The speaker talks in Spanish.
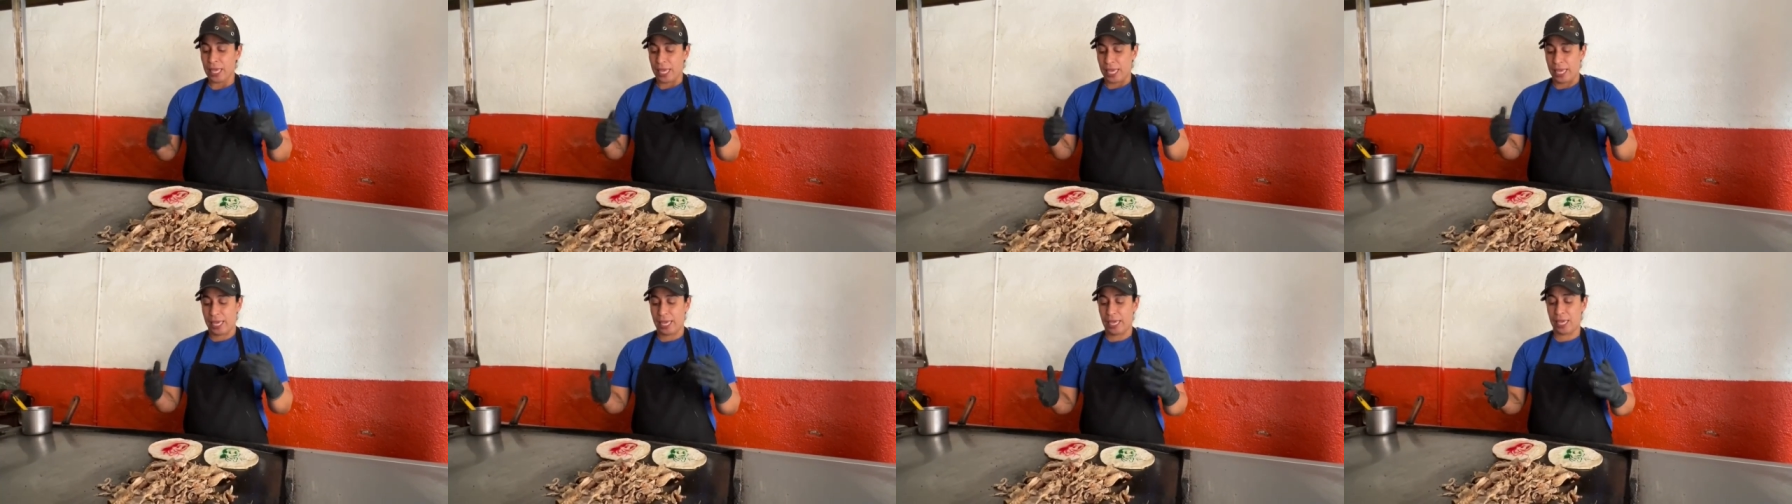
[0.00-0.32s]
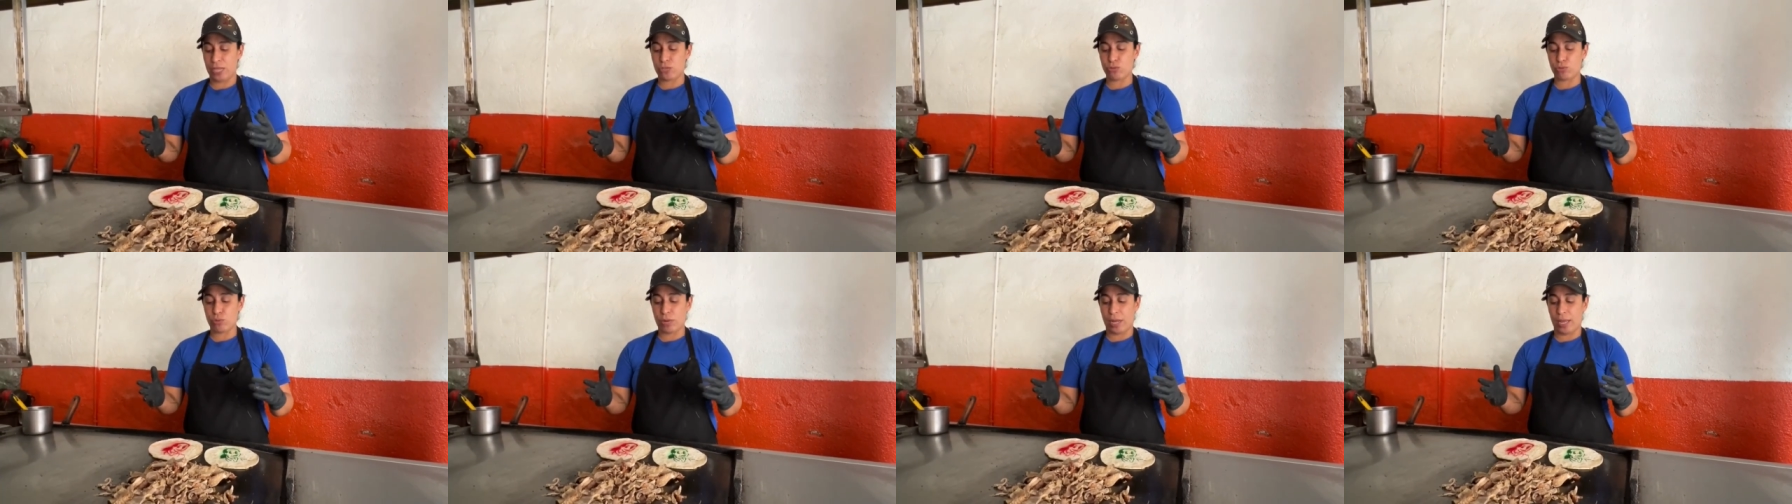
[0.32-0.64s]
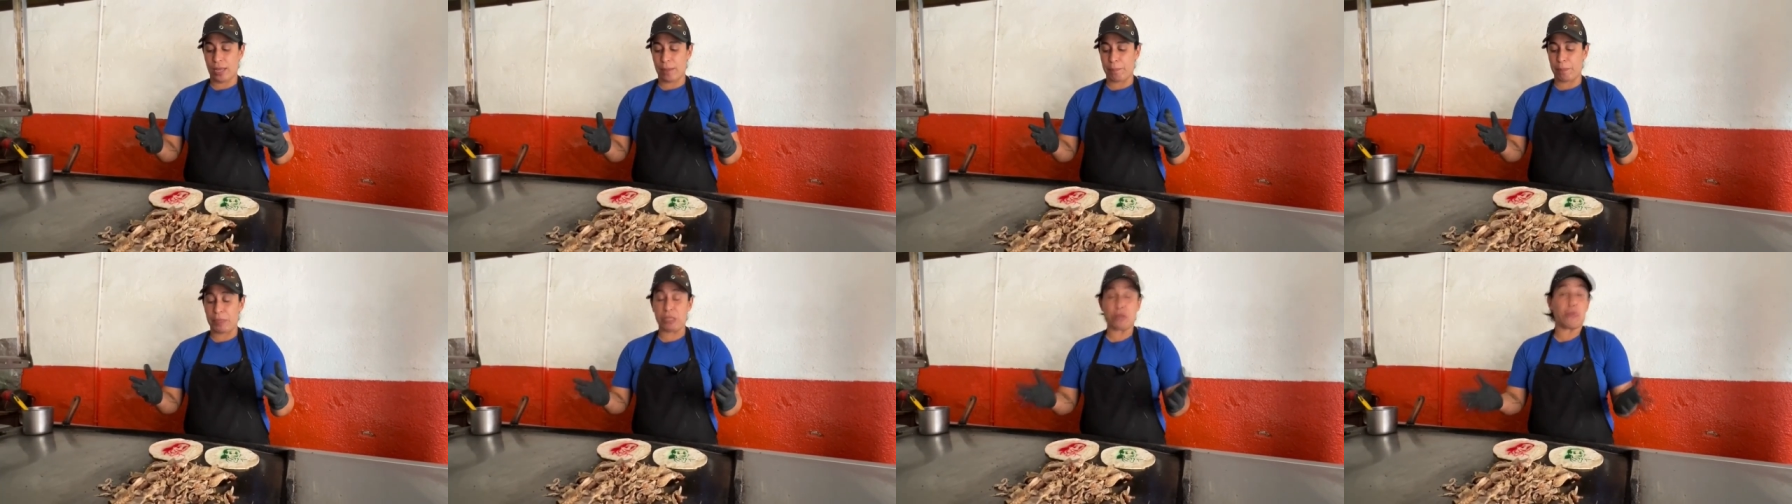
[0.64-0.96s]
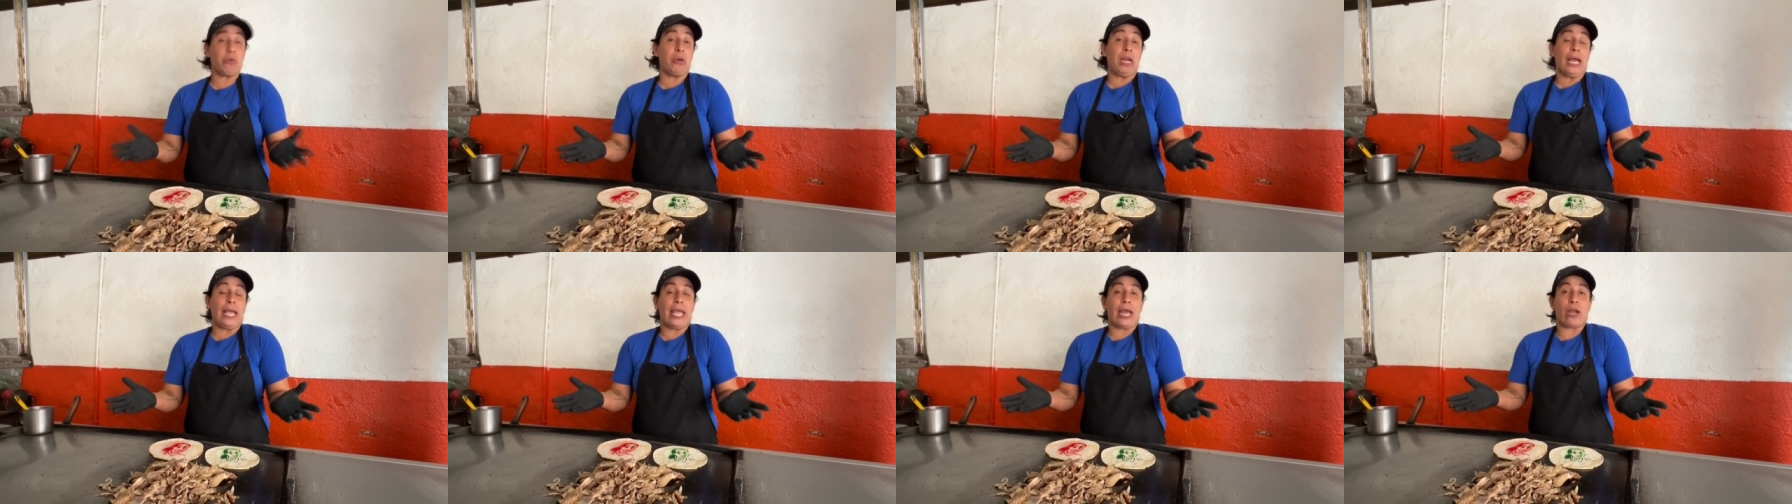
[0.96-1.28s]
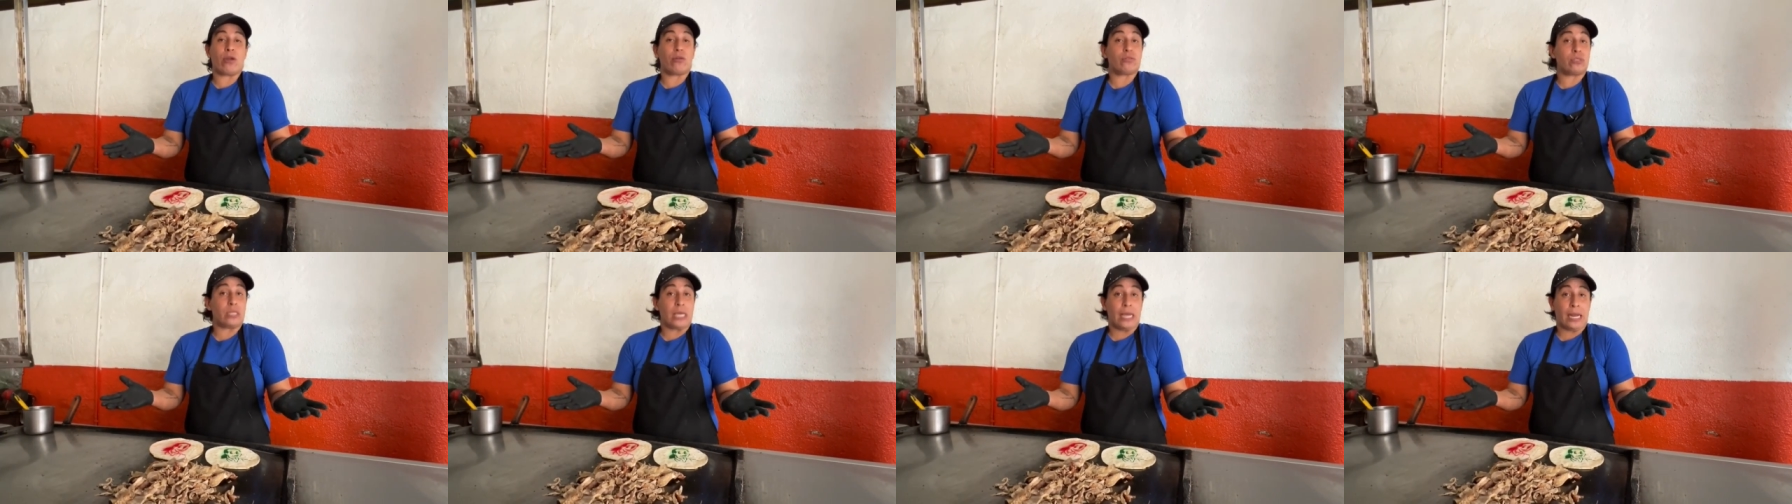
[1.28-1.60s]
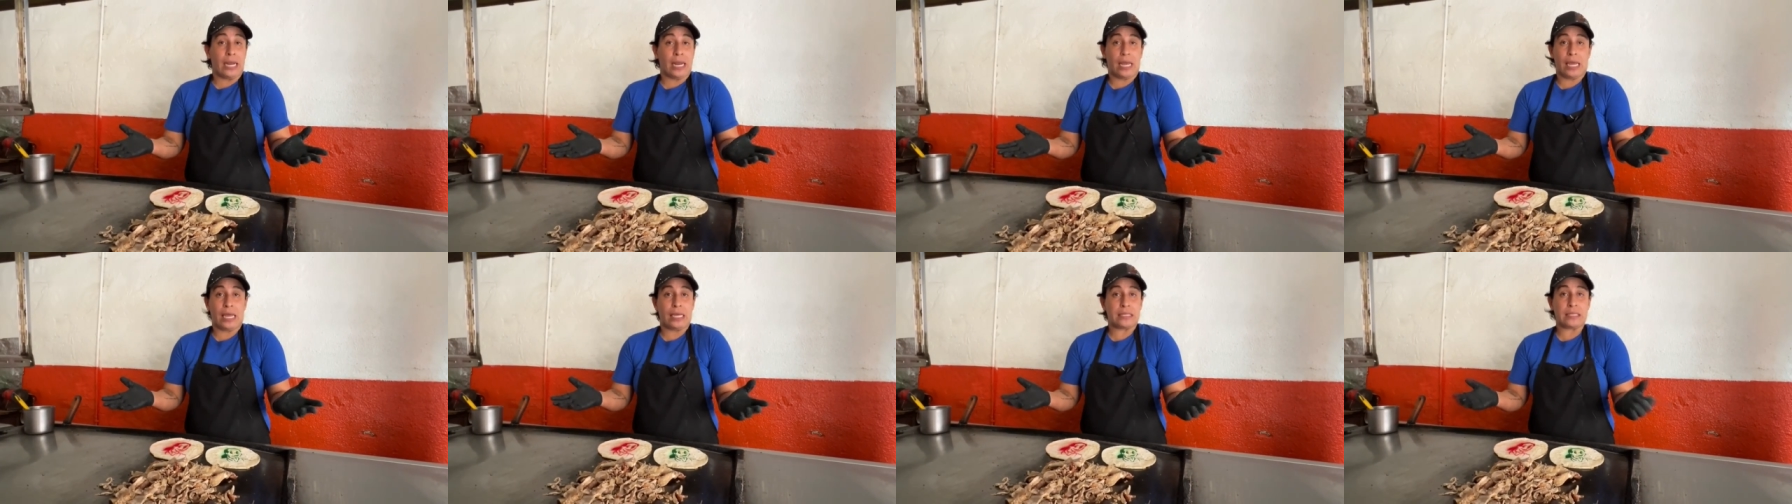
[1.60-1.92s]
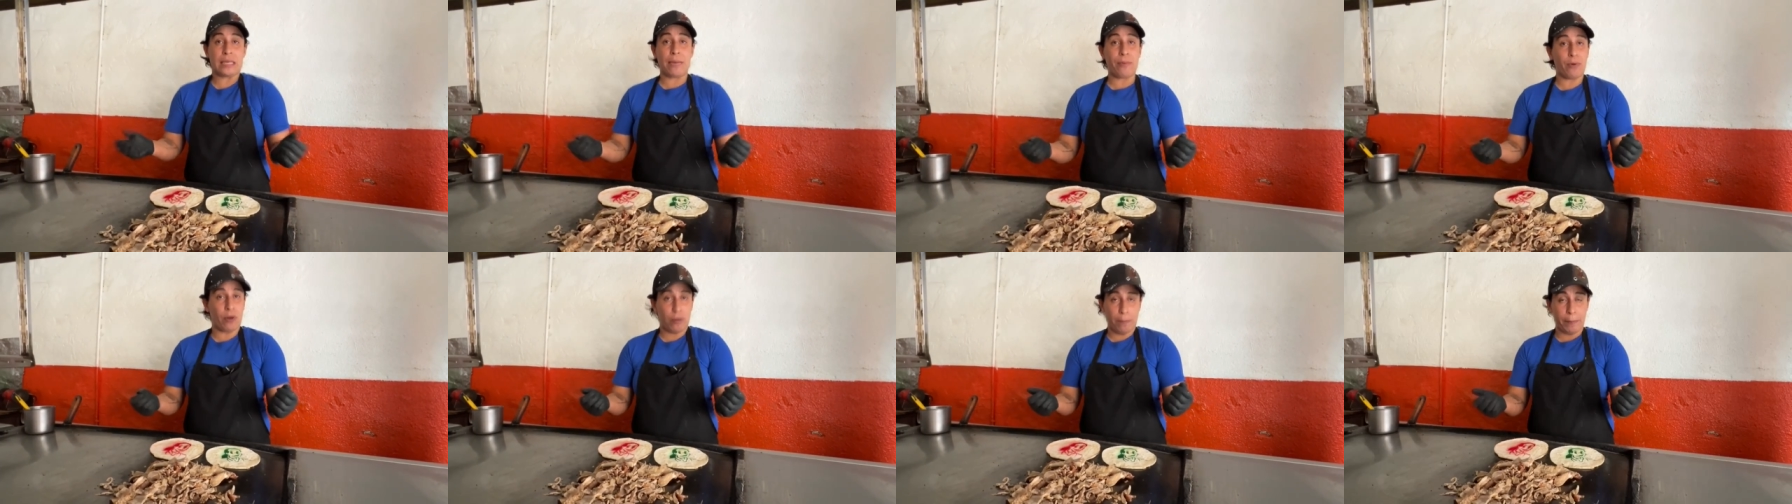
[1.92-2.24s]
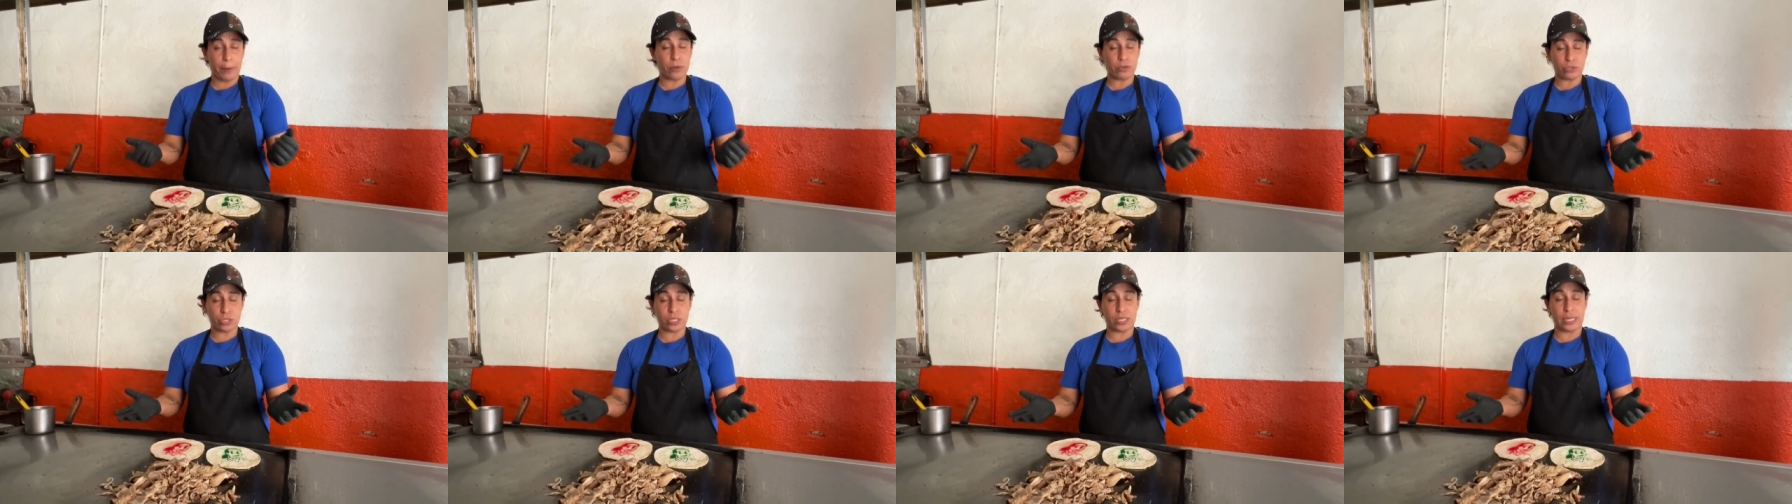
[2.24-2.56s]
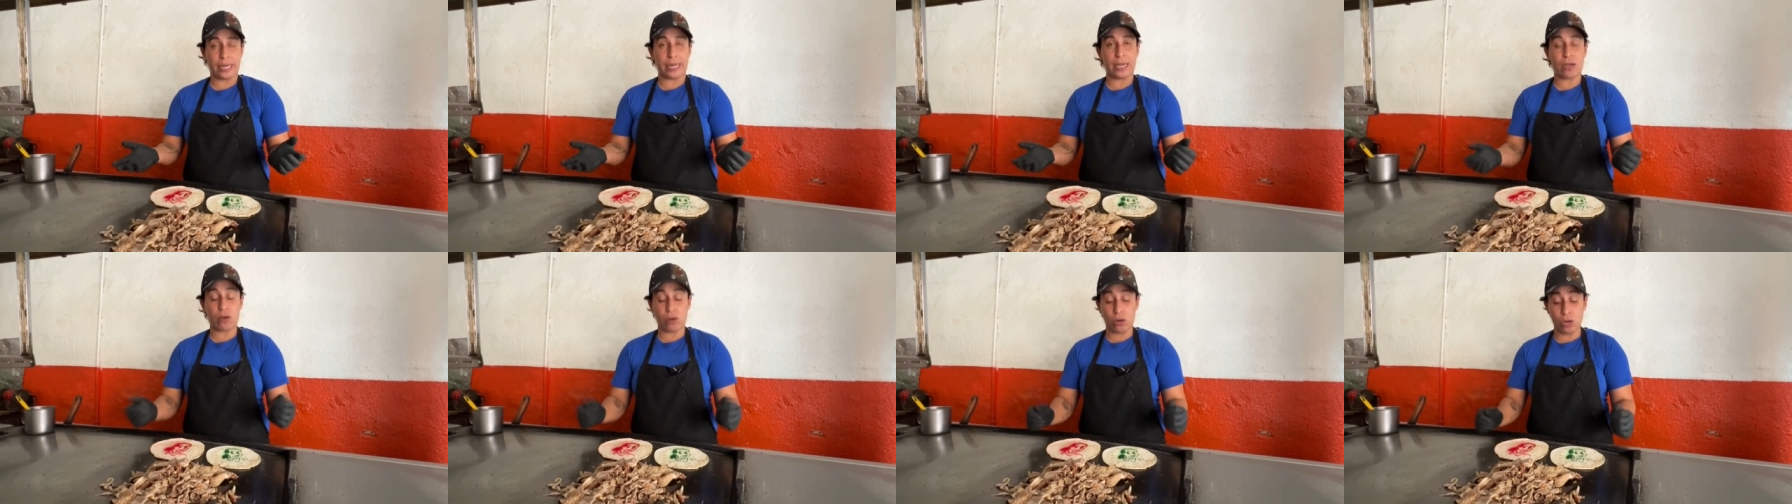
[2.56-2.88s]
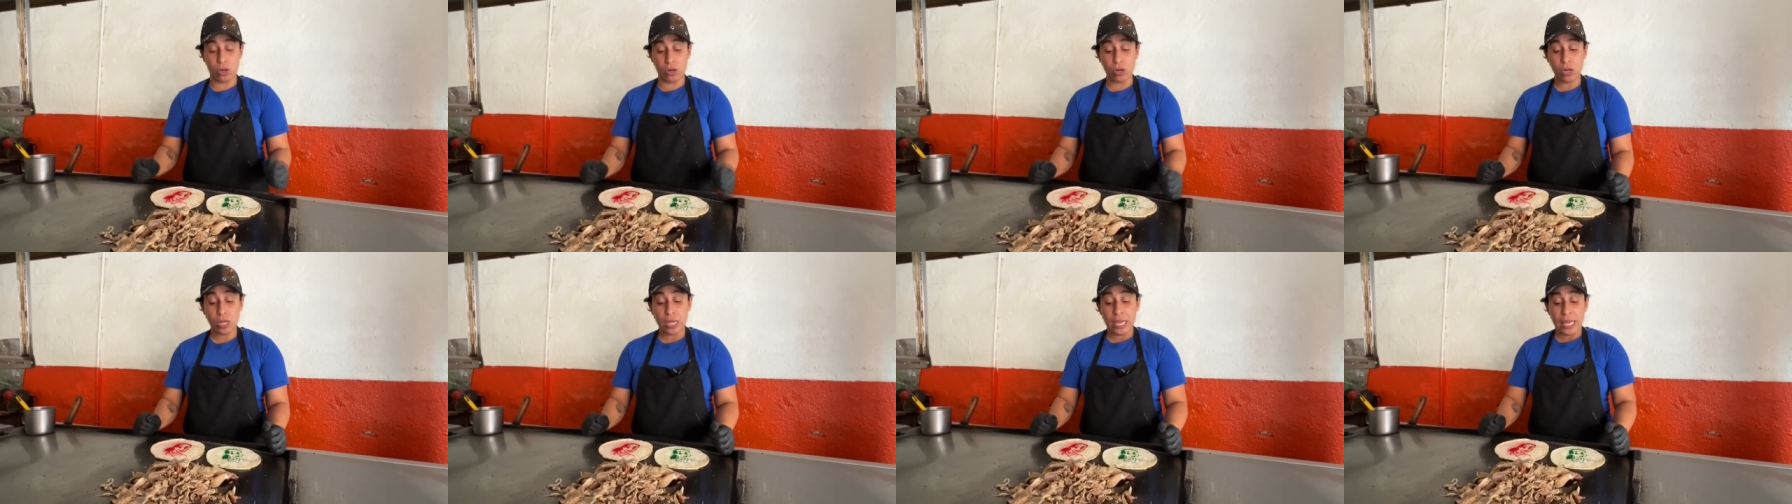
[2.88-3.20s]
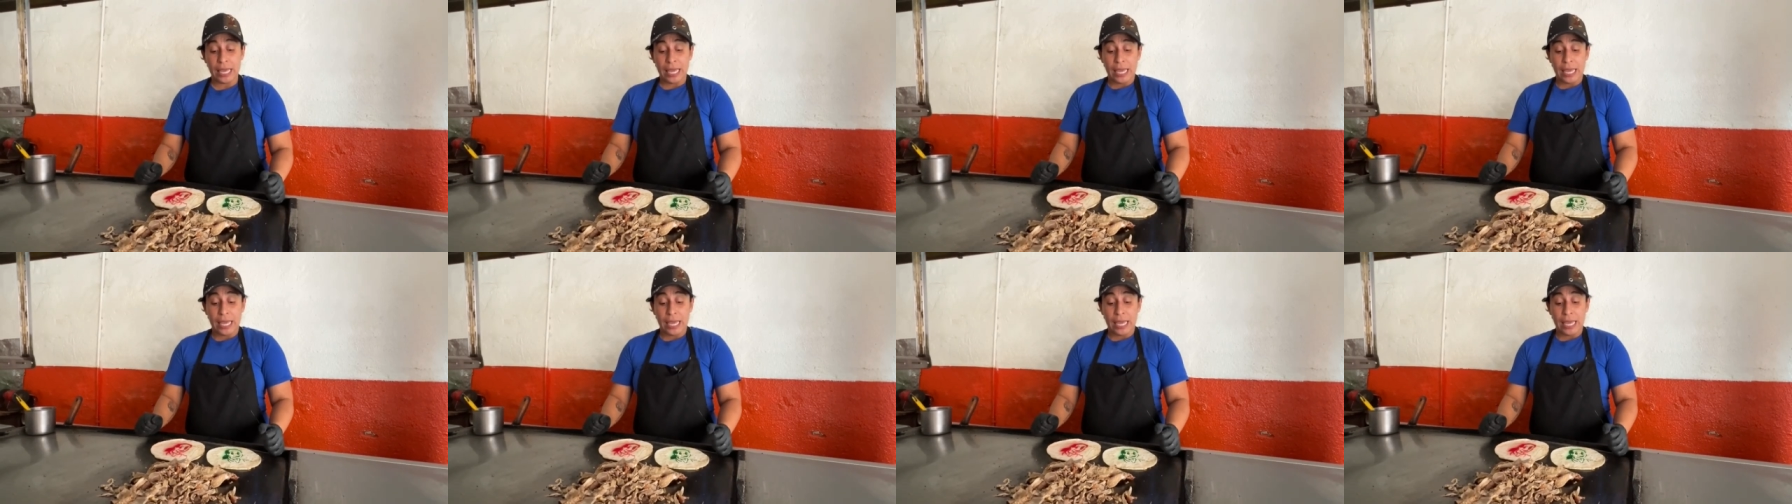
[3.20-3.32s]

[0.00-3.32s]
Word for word: Es una pintura que no tiene sabor, pero sí tiene color.